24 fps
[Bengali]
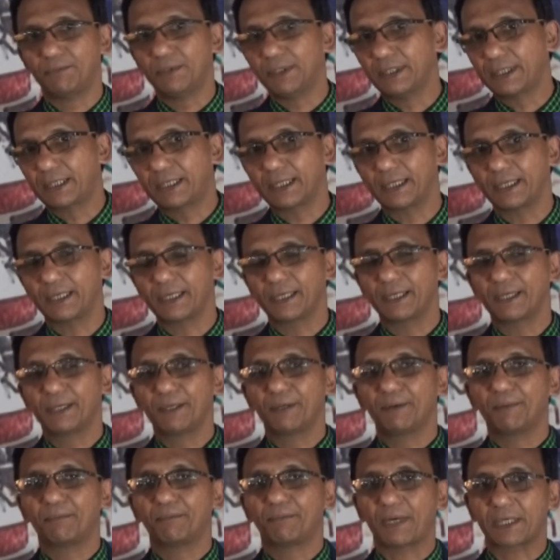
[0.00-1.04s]
লিখি
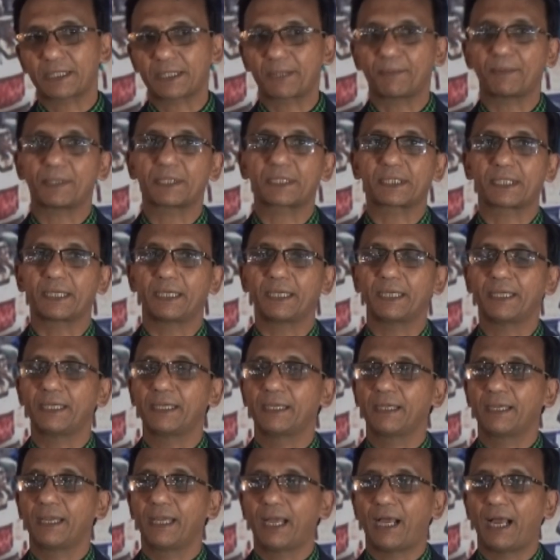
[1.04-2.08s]
পাশাপাশি
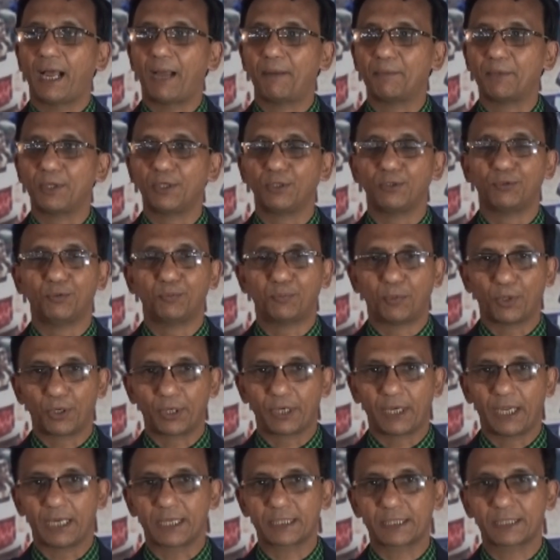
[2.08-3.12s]
আমি
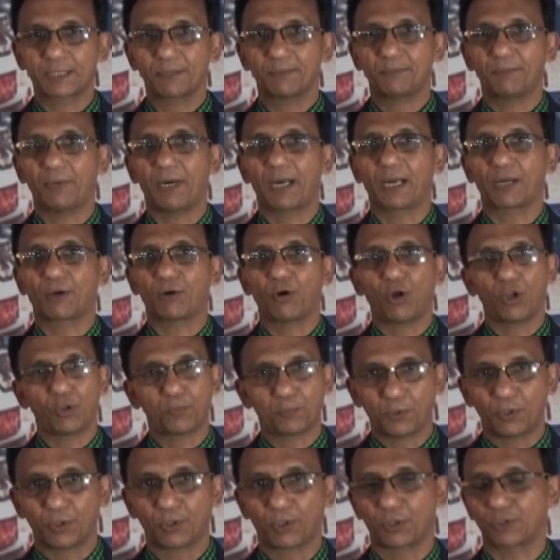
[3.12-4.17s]
উপন্যাস বা গল্প
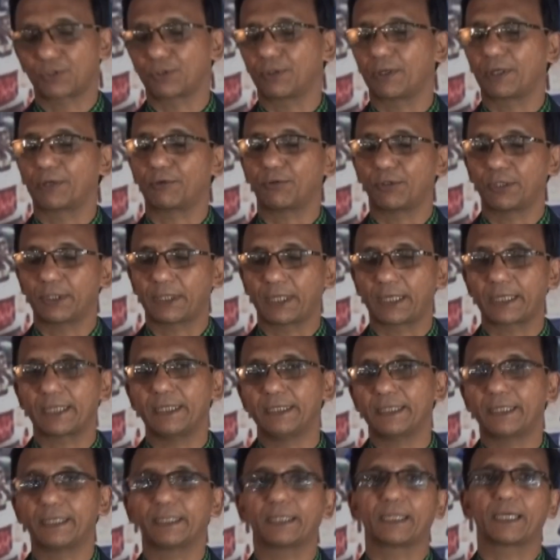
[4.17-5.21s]
রচনা করে থাকি
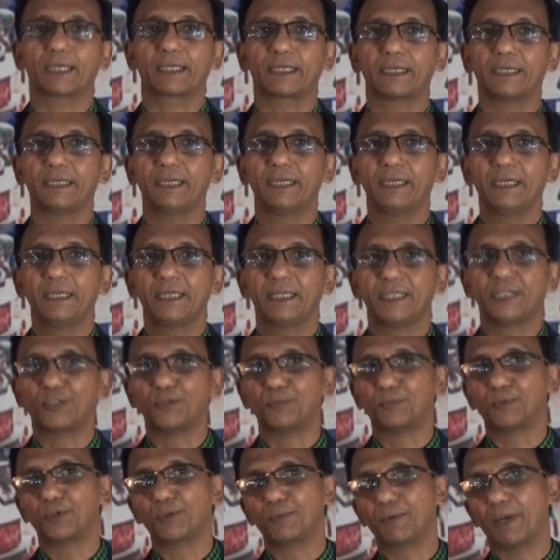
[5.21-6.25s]
লিখে থাকি
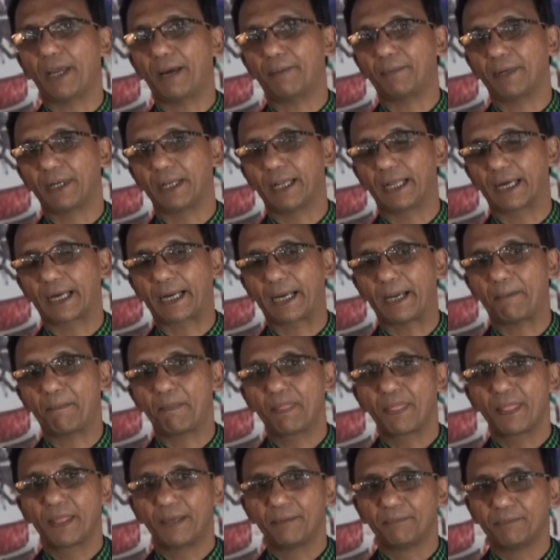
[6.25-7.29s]
ইতিপূর্বে আমার লেখা
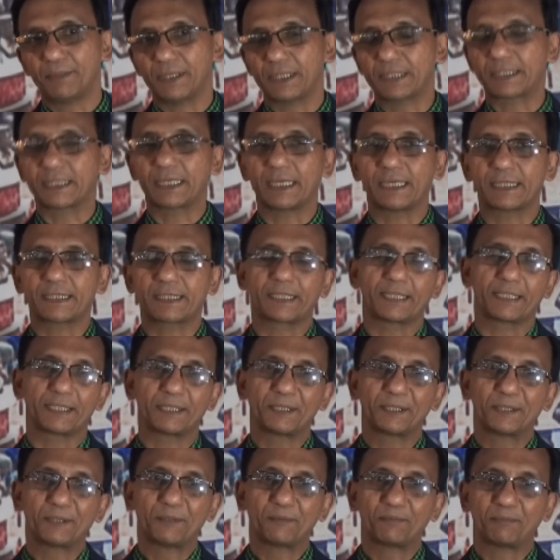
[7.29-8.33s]
বেঁচে আছি
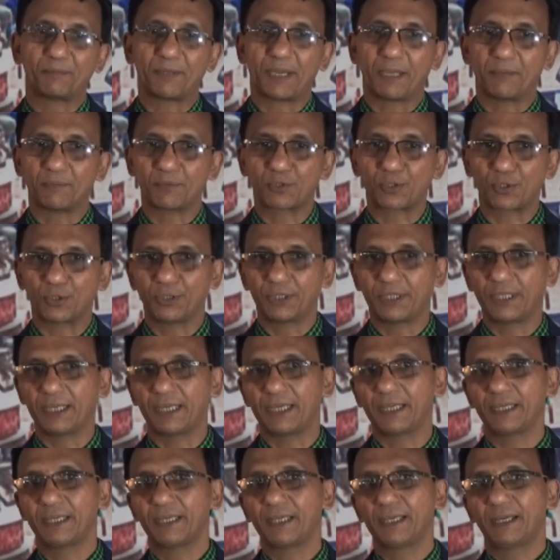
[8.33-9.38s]
প্রেম সন্ধি
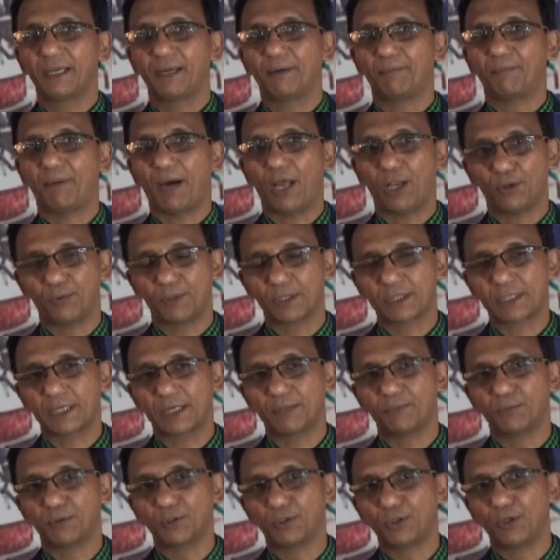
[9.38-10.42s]

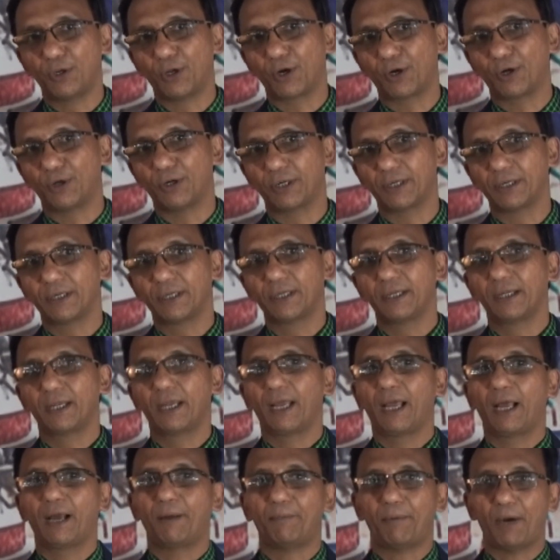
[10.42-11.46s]
ভালোবাসার মধুলগন
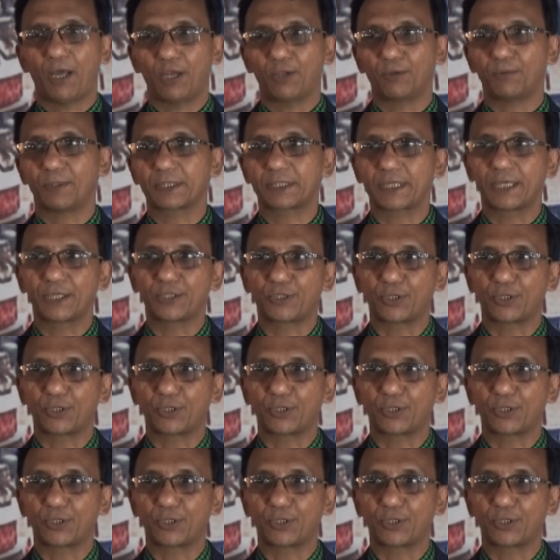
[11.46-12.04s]
ভালোবাসায়